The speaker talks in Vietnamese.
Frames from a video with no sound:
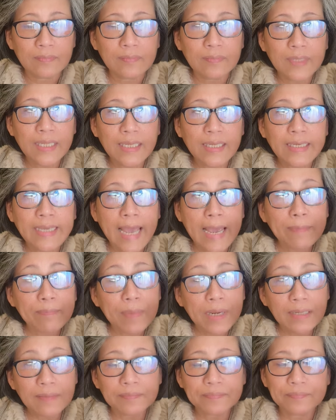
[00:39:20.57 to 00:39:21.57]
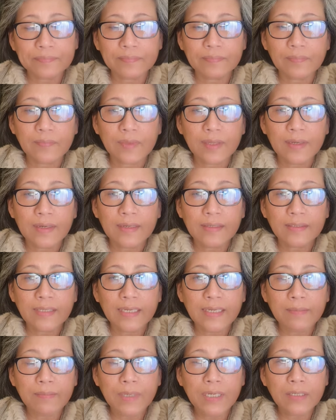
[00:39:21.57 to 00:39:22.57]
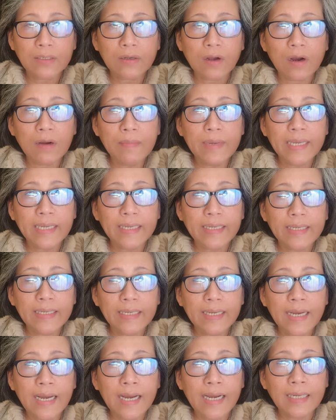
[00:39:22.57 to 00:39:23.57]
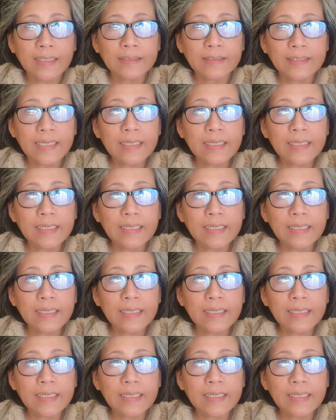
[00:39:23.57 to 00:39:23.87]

đi ghép á thì mình có bị uh,